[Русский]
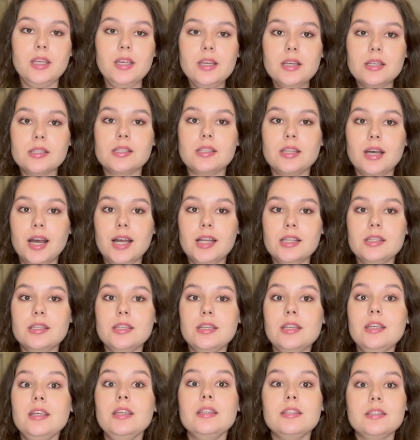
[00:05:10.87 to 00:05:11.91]
И,
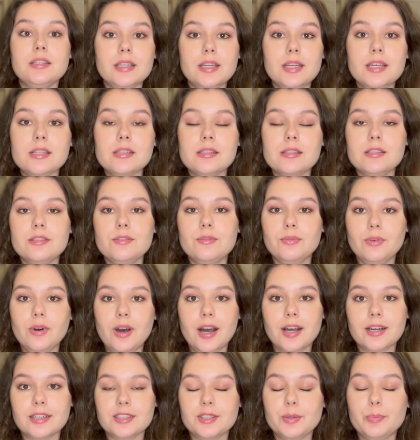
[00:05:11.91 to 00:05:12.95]
кстати, интересный
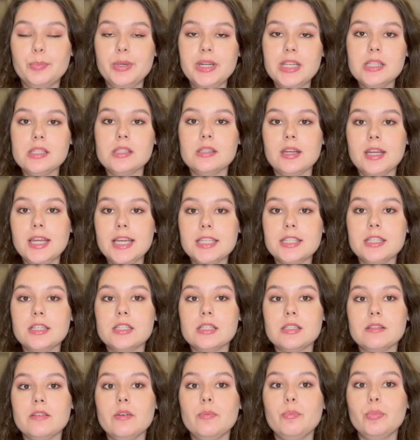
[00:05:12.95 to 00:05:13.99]
факт. При
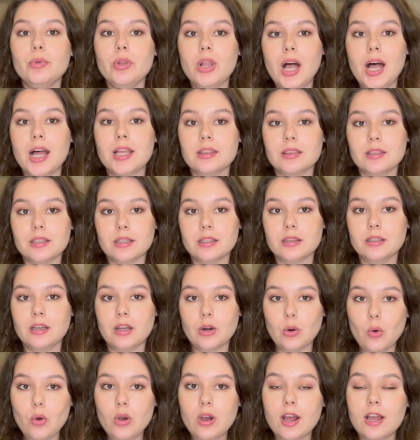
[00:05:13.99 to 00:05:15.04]
строительстве платных
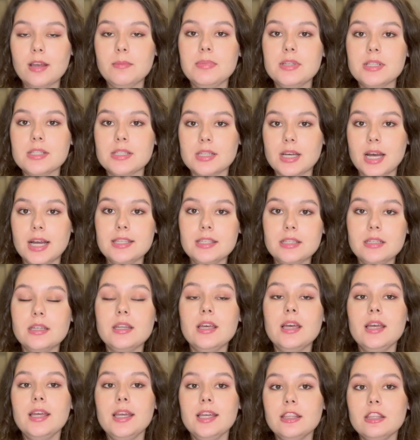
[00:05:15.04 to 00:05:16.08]
дорог
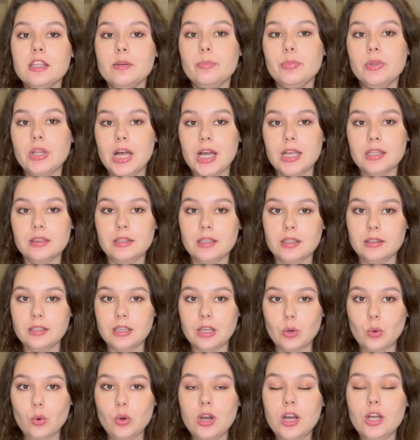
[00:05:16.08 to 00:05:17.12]
обязательно эта платная
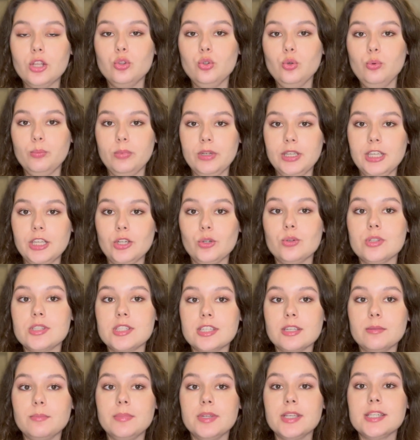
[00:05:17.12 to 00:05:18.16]
дорога
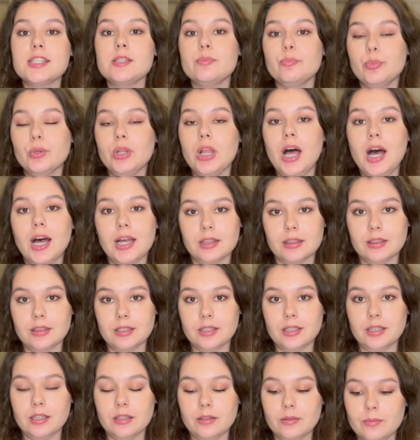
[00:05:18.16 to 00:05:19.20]
дублируется
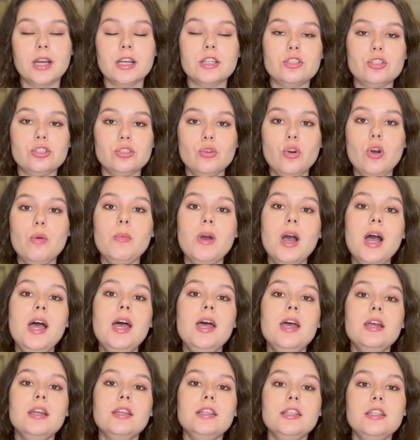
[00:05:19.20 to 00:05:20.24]
бесплатной о чем
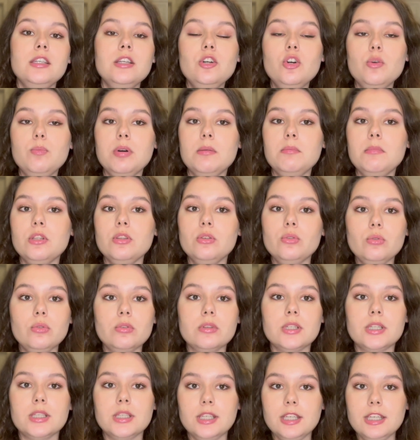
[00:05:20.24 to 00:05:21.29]
не
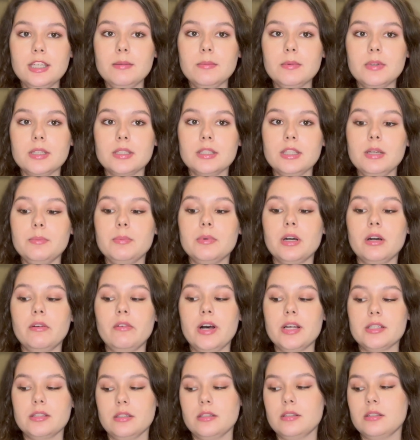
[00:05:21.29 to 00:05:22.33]
упомянул Наем, когда
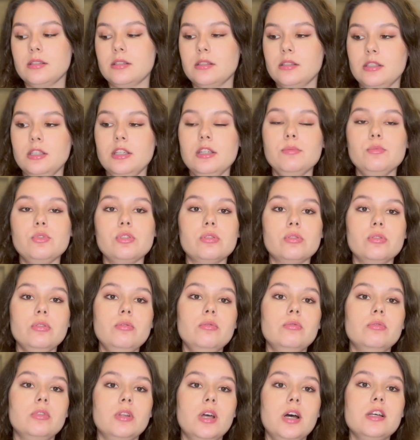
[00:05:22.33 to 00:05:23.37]
похвастался тем,
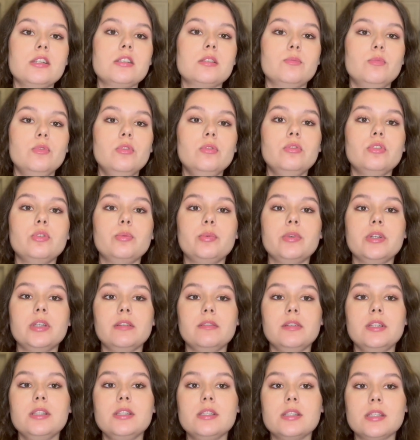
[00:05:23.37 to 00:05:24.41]
что у нас могут
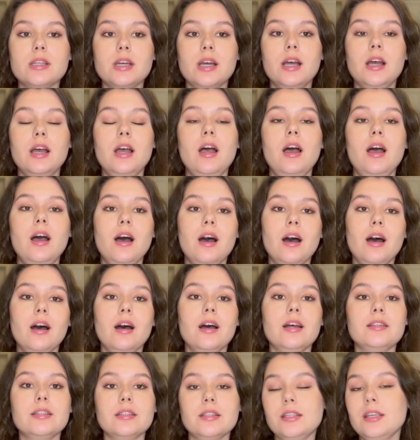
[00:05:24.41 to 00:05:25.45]
появиться
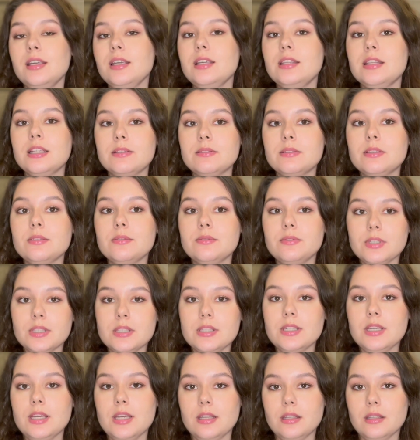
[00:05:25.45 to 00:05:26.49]
а, такие
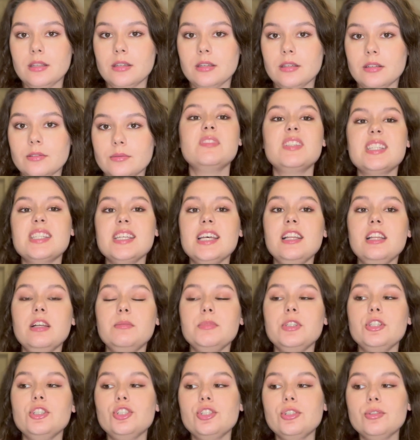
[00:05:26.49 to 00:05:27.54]
нововведения. В
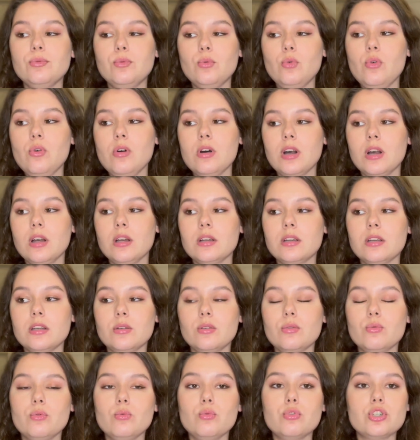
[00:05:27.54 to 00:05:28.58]
целом ничего
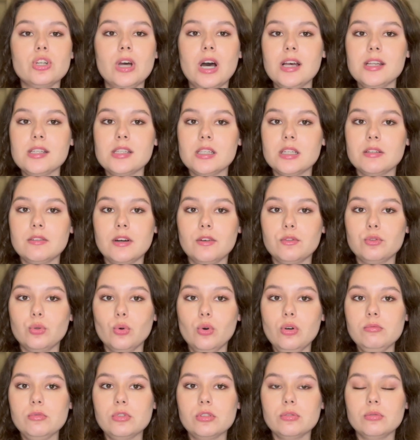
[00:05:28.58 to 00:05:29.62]
а, ужасного в
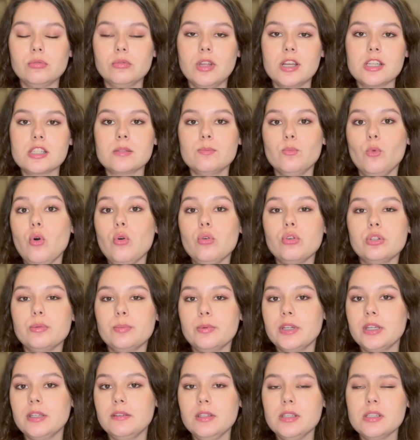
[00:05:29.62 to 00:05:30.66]
том, что у нас
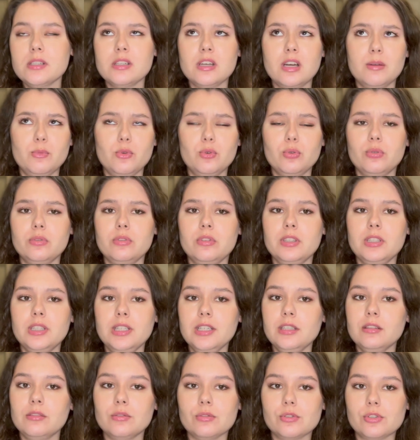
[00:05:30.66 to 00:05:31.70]
могут появиться, а могут и
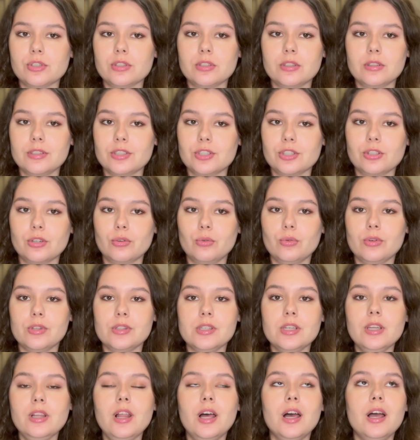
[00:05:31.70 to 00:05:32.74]
нет, тоже это же такое
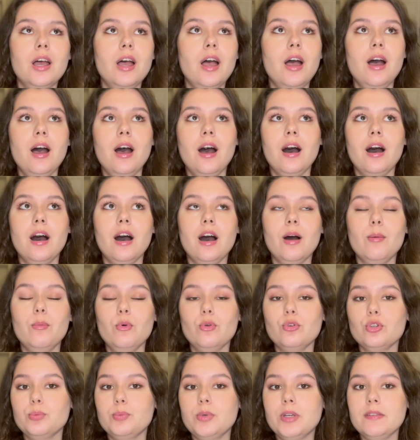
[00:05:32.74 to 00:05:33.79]
дело, а,
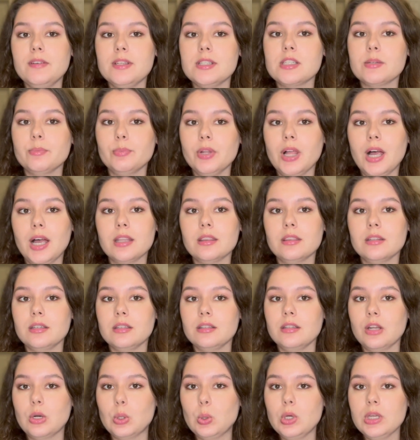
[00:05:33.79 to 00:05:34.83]
могут появиться
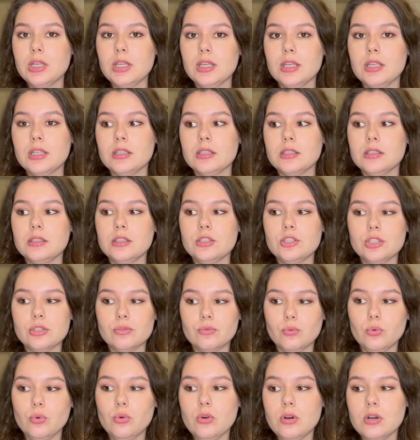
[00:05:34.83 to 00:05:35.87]
платные дороги,
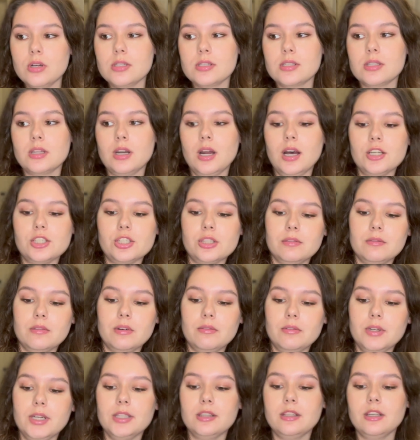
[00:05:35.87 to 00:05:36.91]
ничего
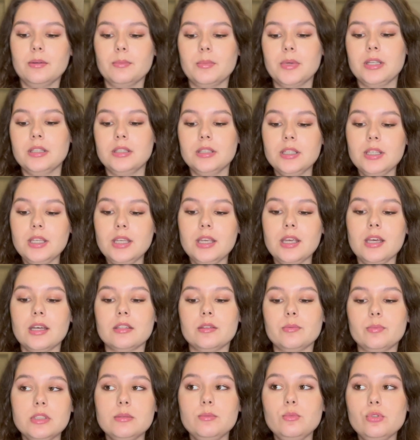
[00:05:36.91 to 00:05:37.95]
страшного в этом
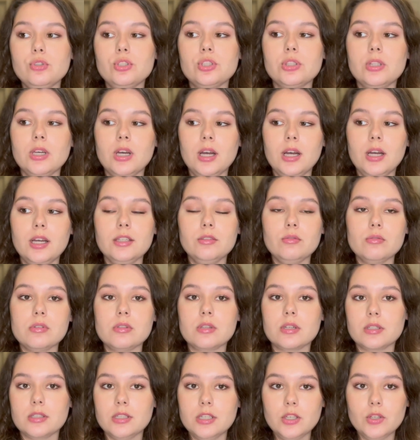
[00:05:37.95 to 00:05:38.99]
нет, потому что эту
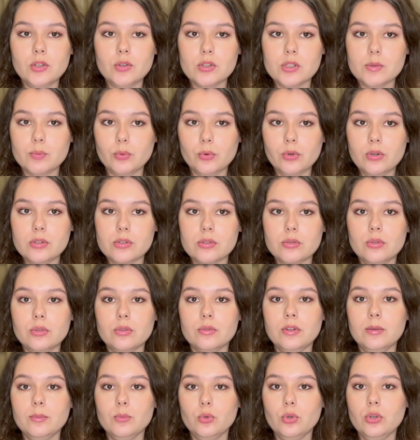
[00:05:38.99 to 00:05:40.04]
стратегию
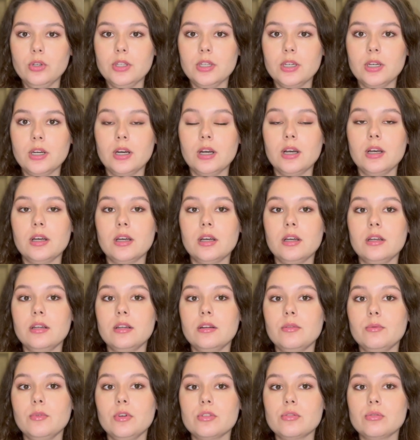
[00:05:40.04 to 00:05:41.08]
используют во многих
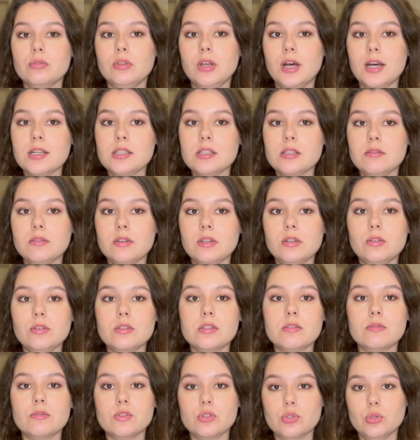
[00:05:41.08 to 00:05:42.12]
а,
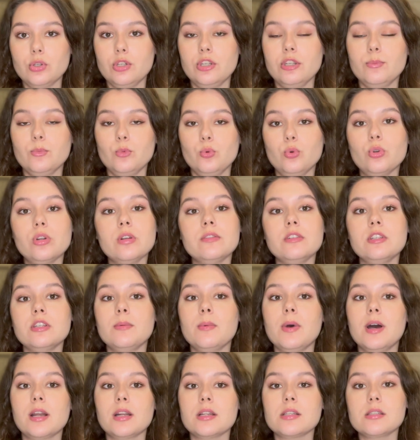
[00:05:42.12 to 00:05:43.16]
государствах с высоким
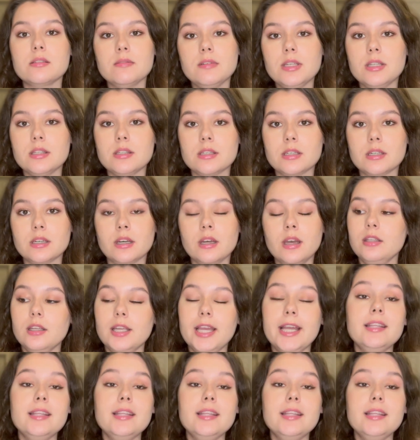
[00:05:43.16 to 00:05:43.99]
уровнем развития.